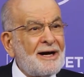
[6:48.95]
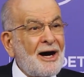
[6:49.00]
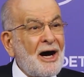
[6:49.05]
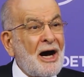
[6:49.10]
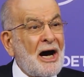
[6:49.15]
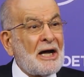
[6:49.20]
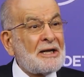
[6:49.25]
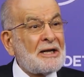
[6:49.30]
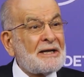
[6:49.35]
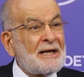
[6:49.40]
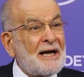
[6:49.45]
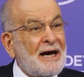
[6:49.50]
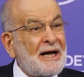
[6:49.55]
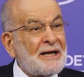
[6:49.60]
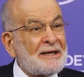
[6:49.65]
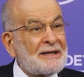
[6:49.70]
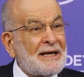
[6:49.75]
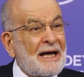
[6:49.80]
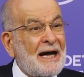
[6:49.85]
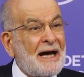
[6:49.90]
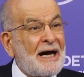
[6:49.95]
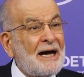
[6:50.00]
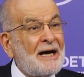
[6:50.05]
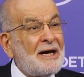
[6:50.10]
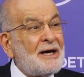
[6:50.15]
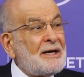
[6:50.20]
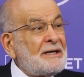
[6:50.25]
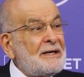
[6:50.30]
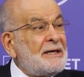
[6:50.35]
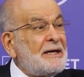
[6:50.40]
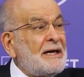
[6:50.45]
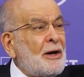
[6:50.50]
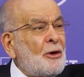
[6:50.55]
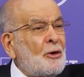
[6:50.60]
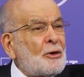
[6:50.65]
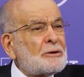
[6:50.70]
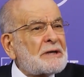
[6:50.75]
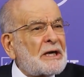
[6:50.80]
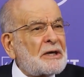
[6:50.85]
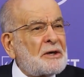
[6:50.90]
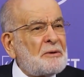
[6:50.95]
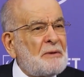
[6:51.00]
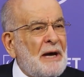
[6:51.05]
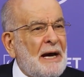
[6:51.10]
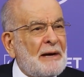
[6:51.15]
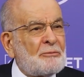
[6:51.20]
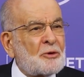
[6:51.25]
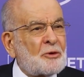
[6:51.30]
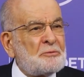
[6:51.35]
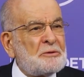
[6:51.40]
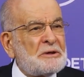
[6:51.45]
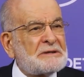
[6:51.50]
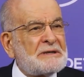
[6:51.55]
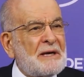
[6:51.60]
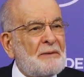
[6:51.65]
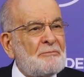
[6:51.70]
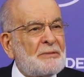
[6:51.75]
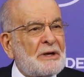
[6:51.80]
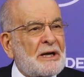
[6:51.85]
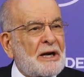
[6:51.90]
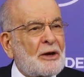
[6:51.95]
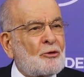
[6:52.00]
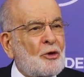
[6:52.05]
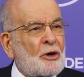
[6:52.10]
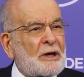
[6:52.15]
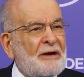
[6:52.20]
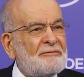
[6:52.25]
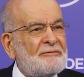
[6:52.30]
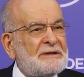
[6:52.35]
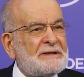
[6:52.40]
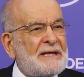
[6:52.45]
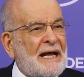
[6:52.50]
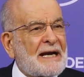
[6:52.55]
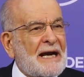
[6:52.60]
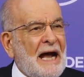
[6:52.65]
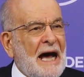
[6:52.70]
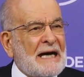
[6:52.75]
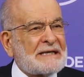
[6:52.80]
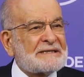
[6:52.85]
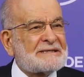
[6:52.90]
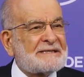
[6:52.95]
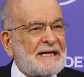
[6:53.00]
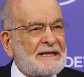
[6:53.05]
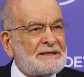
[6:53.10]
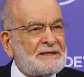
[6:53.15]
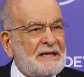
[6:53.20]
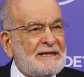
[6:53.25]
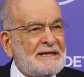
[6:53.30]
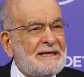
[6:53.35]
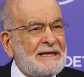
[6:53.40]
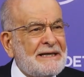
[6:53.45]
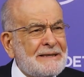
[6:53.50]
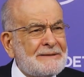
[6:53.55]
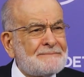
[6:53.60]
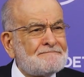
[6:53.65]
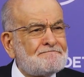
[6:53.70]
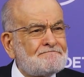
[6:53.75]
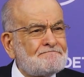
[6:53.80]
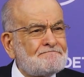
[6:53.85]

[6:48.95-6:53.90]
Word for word: Allah Allah. Niye oradaki memur birdenbire görevinden azledildi?